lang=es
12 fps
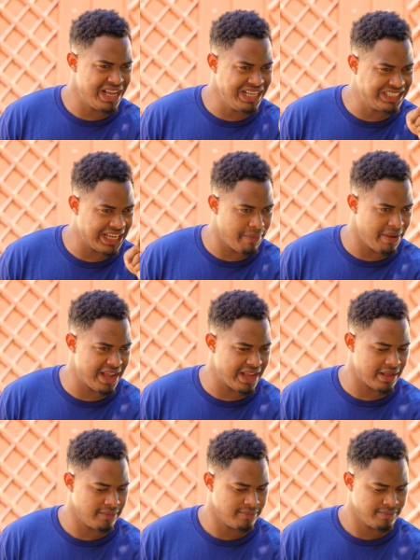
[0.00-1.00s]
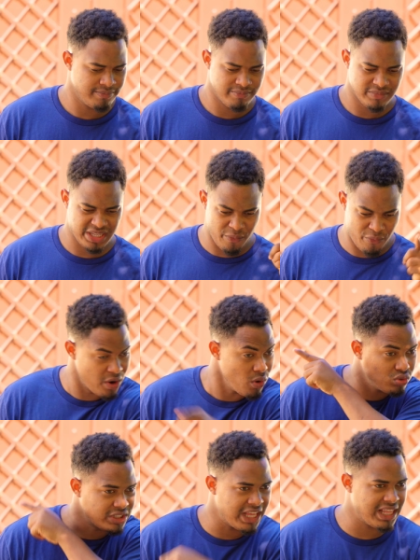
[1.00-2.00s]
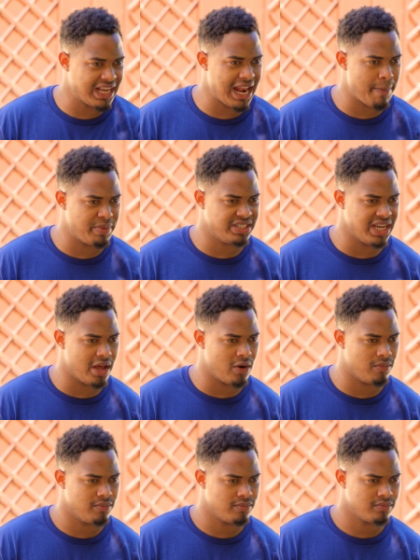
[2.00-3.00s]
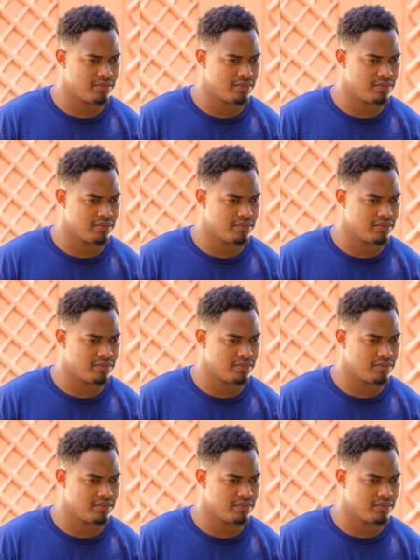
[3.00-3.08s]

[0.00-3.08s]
Y se ve que fueron ustedes que la picharon.